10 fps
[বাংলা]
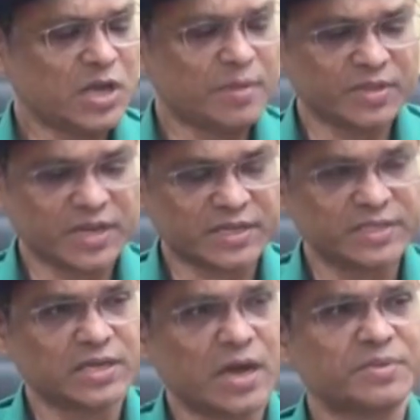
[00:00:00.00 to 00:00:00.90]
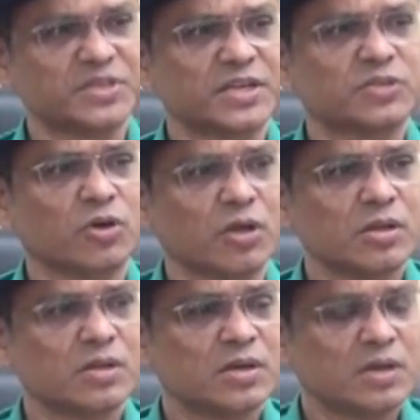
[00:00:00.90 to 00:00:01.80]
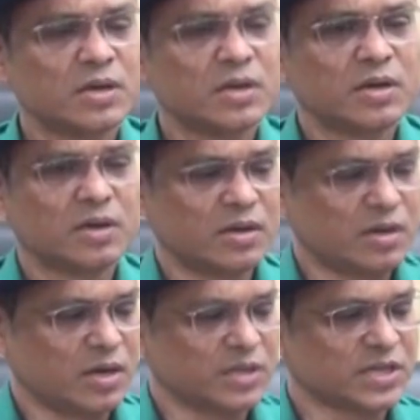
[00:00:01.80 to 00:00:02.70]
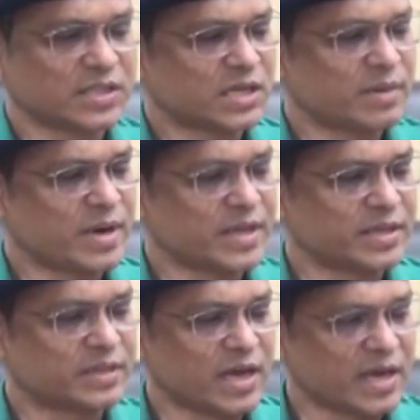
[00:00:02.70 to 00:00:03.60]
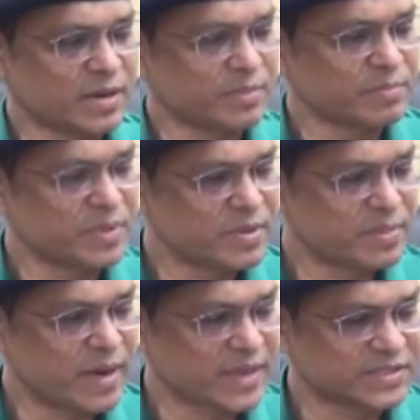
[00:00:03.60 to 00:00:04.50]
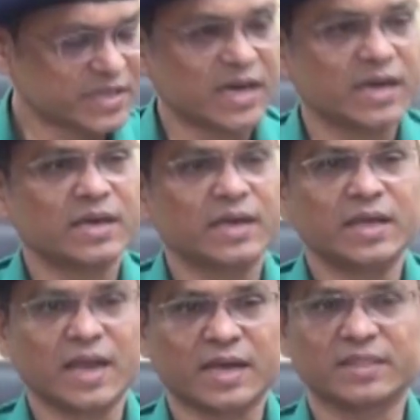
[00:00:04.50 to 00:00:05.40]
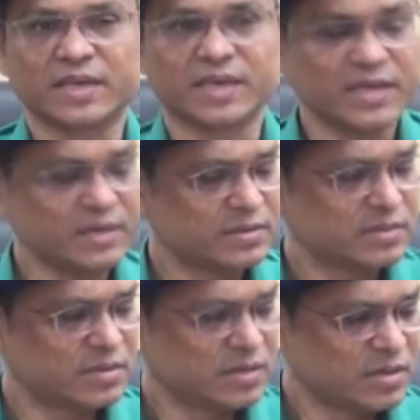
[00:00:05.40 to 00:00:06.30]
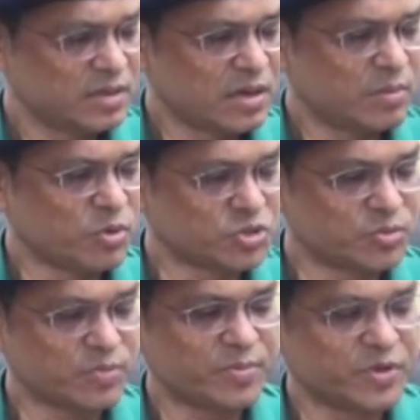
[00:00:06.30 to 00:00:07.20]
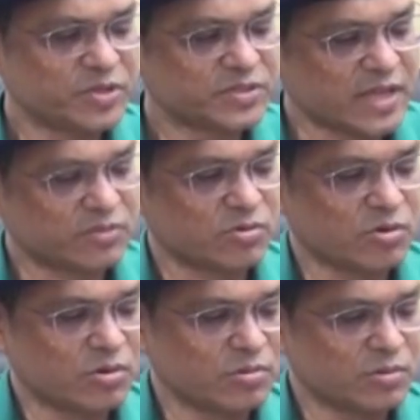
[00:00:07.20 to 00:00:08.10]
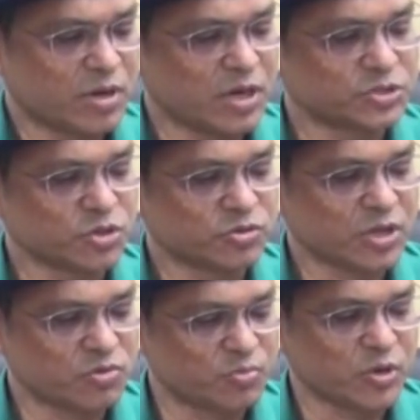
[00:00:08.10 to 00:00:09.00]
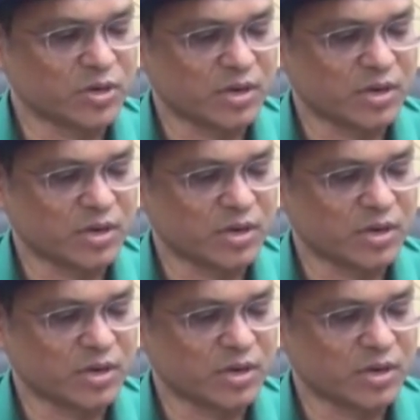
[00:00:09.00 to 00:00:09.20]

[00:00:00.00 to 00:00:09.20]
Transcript: আমাদের একটি আভিযানিক দল যাত্রাবাড়ি থানার বিবির বাগিচা এলাকার থেকে বৈষম্য বিরোধী ছাত্র জনতার উপর